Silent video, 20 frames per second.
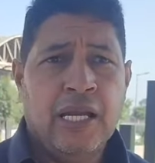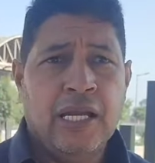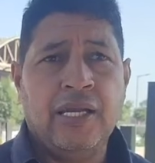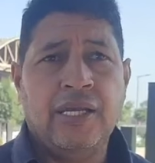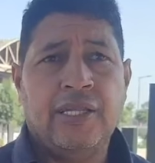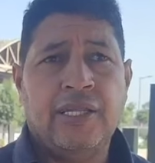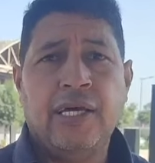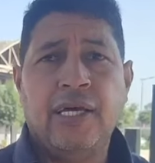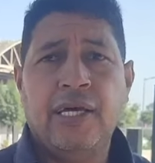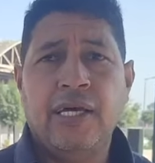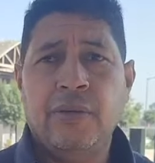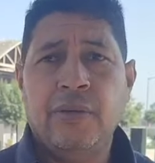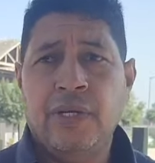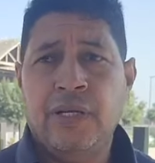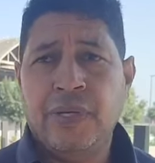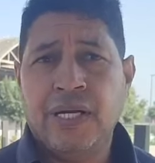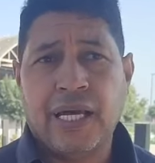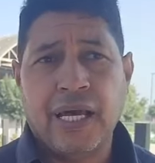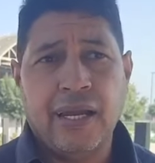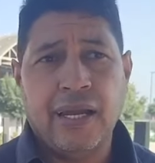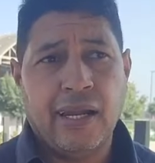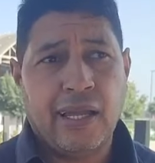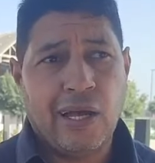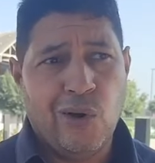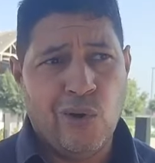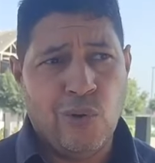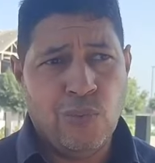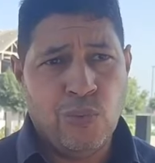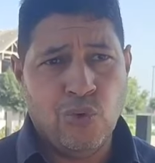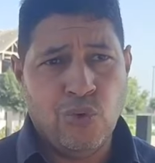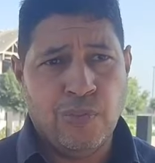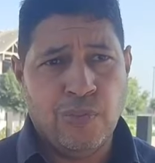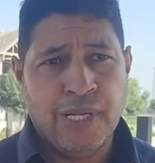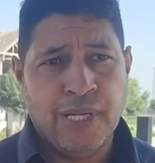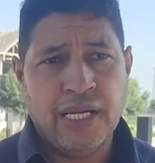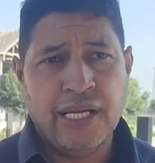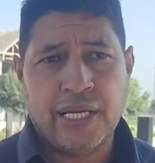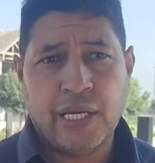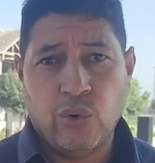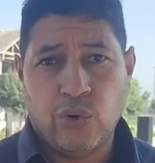اللي دائما ما كنلقاوهم هما
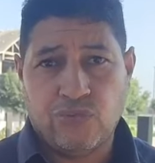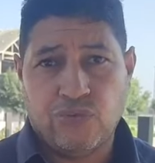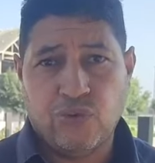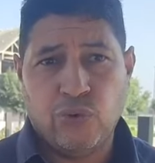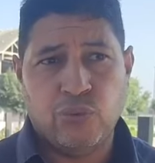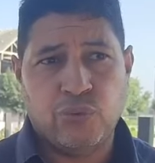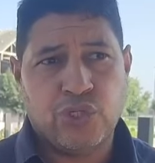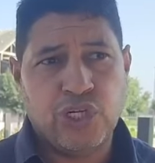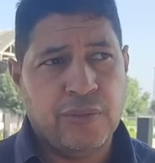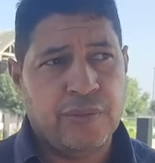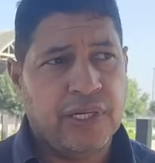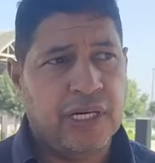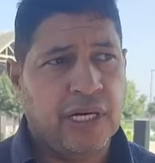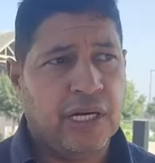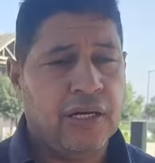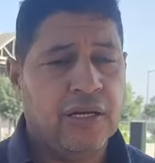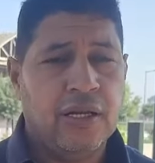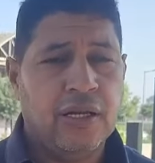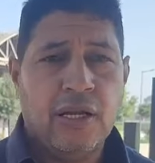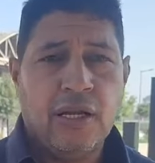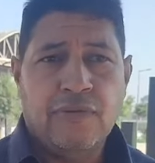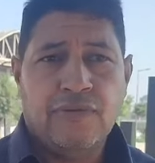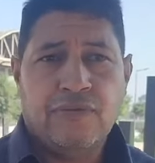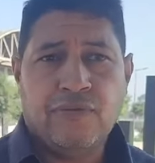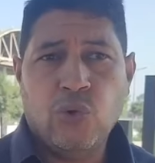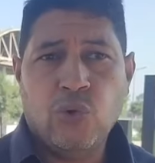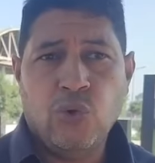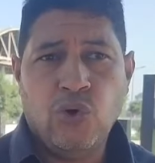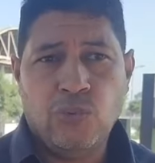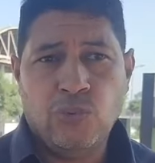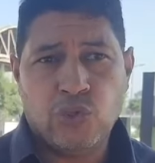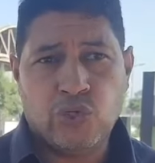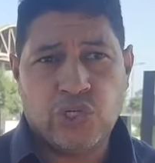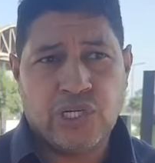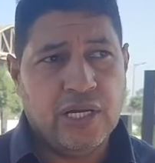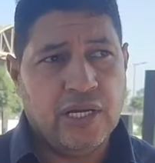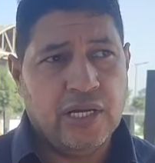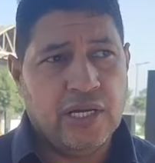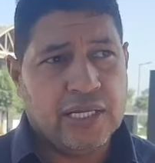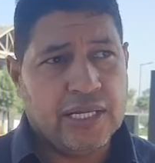اللي كيوقفوا بجنبنا في كل
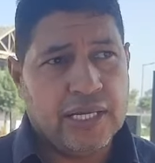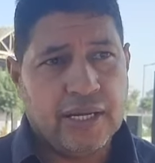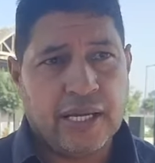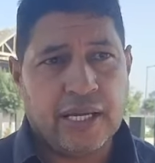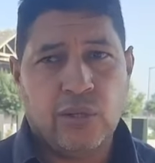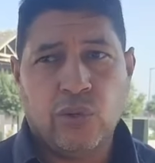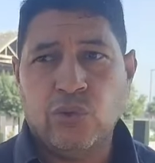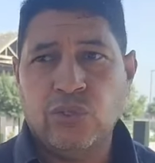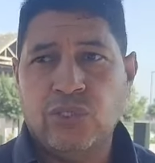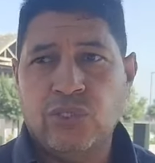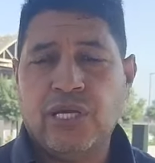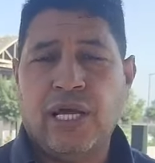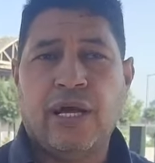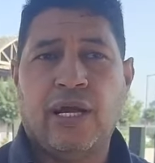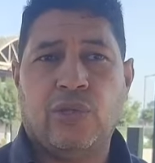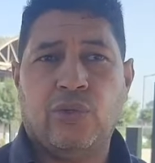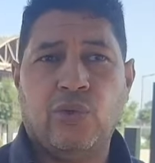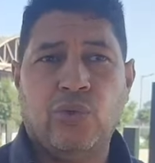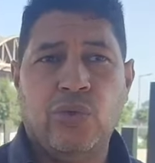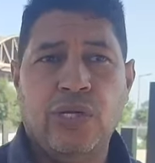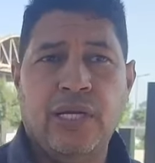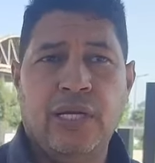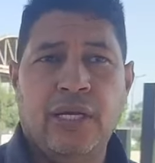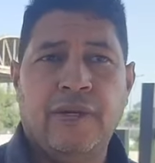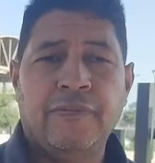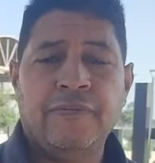مشكل كنقدروا نتعرضوا ليه